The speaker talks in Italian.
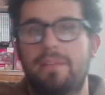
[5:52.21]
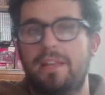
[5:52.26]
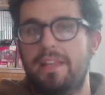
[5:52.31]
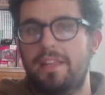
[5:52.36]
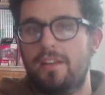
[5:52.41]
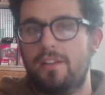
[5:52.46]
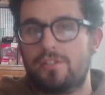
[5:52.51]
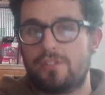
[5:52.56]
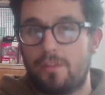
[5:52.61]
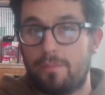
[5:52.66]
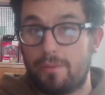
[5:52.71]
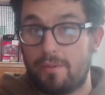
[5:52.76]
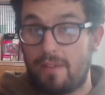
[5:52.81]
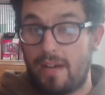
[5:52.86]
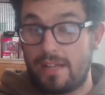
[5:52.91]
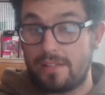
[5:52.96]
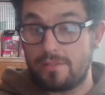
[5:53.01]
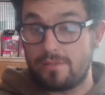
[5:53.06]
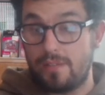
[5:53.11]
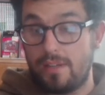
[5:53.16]
Io la sto
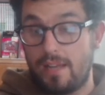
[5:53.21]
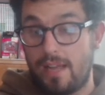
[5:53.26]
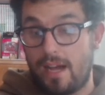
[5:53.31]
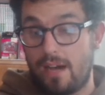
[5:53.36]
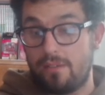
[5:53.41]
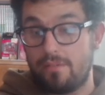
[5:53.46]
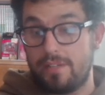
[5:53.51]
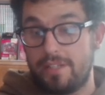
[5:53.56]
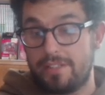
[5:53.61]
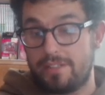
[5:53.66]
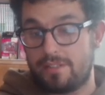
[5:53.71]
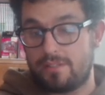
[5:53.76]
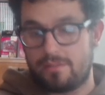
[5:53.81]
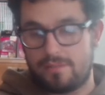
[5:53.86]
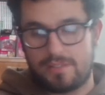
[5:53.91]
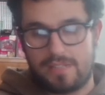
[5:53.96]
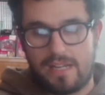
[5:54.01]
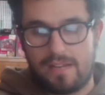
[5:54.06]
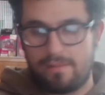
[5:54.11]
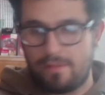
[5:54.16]
provando, il Lauris
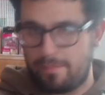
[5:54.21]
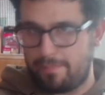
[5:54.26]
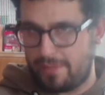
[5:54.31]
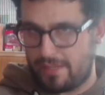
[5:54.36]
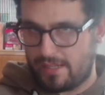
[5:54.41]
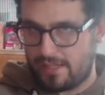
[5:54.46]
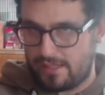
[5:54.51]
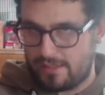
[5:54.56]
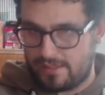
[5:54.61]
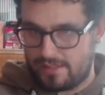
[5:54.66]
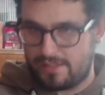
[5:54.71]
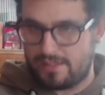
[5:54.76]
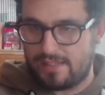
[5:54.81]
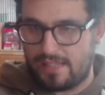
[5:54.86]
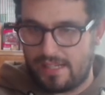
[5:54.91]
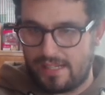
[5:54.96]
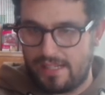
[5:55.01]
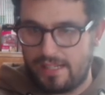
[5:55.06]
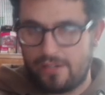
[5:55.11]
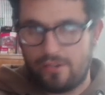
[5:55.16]
serve per
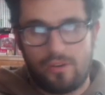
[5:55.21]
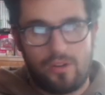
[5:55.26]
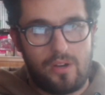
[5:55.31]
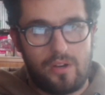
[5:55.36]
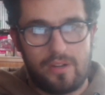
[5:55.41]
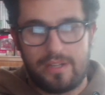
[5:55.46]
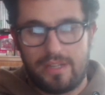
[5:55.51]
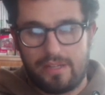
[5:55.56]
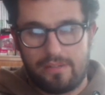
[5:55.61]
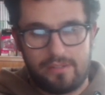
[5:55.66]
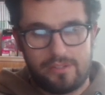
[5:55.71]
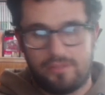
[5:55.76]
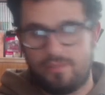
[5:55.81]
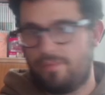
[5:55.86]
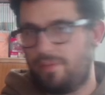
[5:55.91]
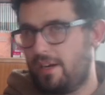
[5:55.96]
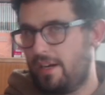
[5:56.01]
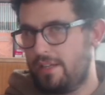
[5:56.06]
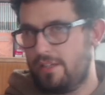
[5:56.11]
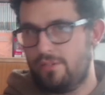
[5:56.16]
settare le colonne quando
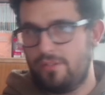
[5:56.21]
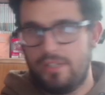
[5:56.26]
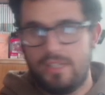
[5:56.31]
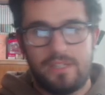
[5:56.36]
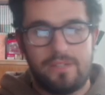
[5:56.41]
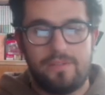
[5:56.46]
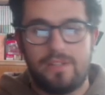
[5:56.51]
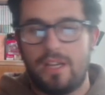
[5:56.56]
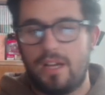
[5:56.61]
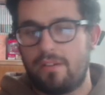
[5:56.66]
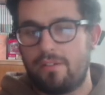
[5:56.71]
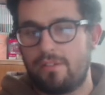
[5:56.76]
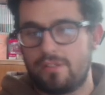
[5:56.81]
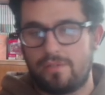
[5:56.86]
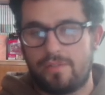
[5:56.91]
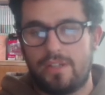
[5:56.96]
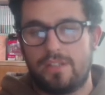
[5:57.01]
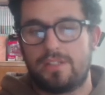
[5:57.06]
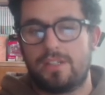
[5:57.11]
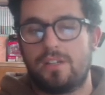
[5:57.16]
fai Olivia, quando
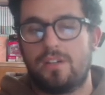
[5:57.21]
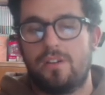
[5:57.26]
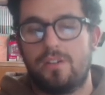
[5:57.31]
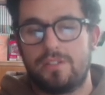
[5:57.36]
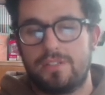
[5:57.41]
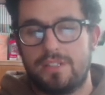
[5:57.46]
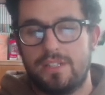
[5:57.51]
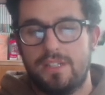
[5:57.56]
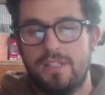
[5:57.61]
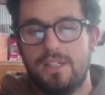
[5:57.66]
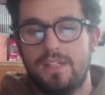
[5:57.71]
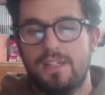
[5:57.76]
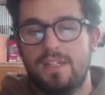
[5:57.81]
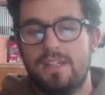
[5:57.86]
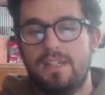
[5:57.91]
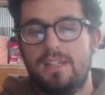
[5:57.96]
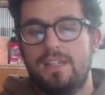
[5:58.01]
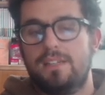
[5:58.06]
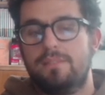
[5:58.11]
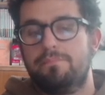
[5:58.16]
fai altre cose
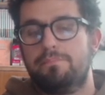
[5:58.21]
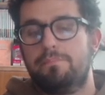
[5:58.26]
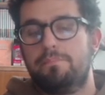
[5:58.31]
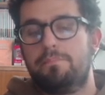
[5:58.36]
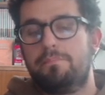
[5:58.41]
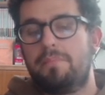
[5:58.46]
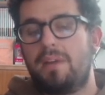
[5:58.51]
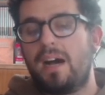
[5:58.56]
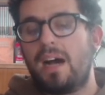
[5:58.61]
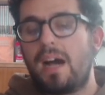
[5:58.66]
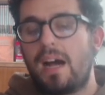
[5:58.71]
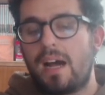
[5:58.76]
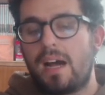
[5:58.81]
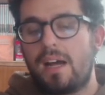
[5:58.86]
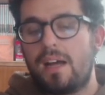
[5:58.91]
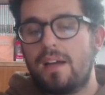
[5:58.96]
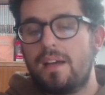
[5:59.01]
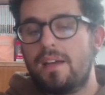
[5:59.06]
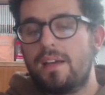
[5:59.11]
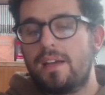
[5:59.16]
ma
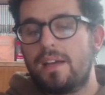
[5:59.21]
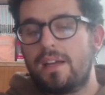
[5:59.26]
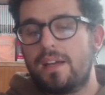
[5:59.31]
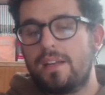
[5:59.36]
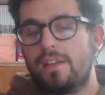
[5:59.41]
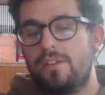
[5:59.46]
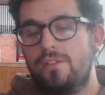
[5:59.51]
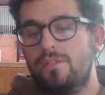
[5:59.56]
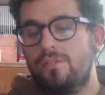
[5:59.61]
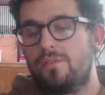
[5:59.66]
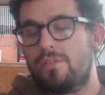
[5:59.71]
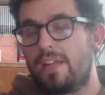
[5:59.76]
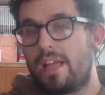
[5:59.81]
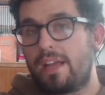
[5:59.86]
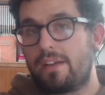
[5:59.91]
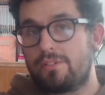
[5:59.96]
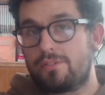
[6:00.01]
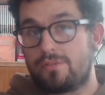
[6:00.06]
eh, non è questo